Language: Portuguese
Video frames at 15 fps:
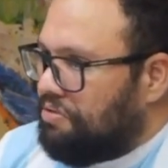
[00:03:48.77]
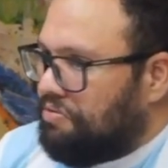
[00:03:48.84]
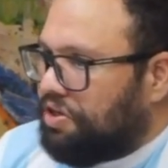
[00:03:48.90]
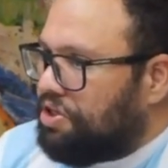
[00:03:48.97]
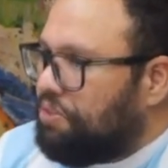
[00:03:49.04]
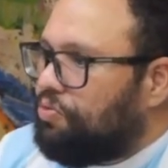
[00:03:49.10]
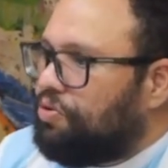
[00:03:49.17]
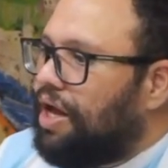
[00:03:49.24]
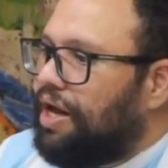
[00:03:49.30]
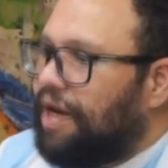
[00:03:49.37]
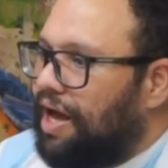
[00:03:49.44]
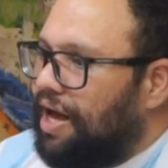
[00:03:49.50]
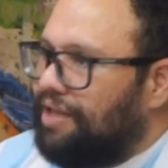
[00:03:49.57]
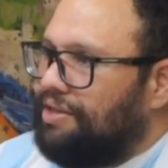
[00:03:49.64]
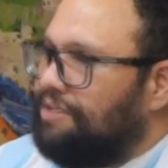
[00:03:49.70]
não vai te mudar
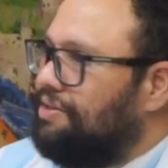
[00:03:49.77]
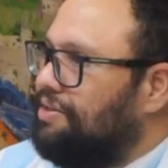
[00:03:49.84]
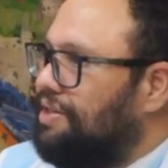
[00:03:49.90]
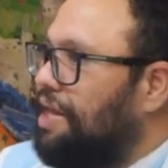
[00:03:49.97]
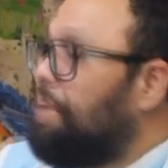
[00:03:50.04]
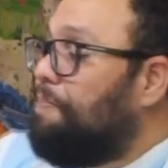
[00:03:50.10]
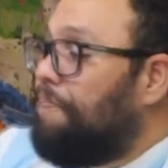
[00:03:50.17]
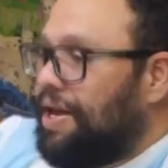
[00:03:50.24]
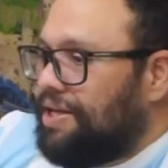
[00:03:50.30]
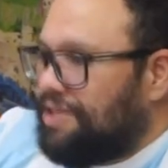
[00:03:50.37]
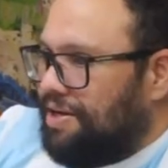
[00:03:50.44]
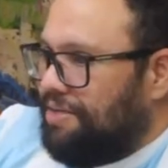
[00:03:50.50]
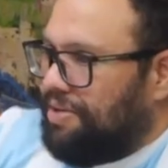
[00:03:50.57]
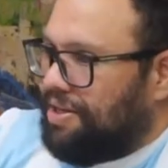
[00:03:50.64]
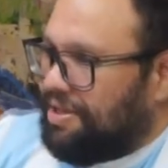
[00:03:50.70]
nada. Você nem
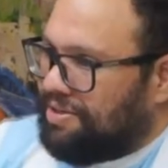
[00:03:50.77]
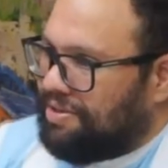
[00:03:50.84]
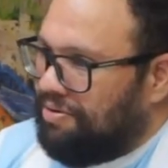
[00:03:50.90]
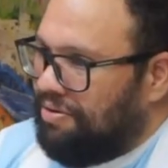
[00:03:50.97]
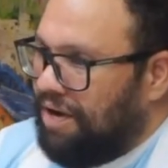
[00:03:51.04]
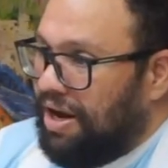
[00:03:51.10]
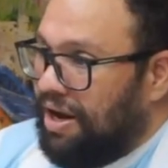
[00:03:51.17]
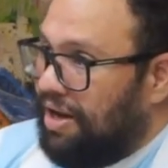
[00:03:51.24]
pensa em limitação.